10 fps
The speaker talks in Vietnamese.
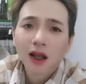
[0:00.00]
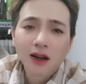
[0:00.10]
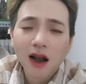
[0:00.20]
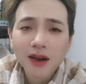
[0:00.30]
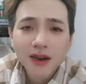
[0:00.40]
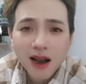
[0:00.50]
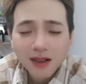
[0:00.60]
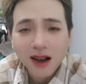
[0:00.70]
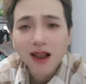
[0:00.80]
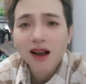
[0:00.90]
gửi
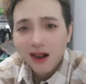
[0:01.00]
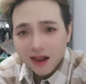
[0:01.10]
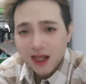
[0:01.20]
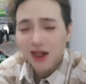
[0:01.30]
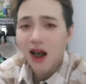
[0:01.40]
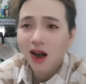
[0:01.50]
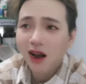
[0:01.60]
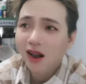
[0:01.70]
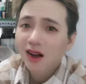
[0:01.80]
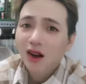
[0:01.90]
đơn gửi ơ gì
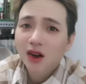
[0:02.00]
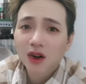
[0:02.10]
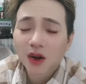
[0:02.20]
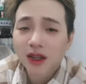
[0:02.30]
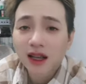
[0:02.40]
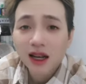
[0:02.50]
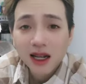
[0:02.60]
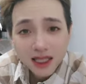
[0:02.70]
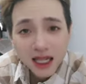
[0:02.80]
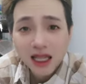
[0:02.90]
đó rồi
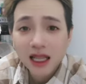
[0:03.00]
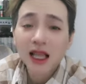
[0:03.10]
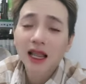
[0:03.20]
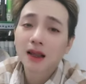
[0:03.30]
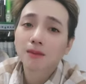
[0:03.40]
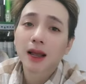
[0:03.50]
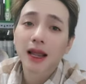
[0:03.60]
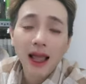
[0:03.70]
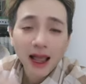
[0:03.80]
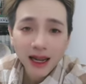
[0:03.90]
kênh chính thì
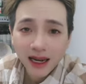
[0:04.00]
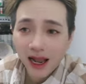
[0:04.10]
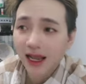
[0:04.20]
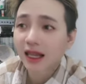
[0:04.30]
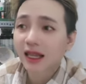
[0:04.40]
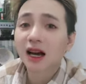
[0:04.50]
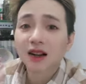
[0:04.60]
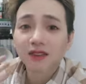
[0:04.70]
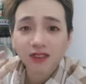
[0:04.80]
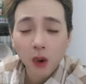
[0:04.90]
bị ăn gậy kênh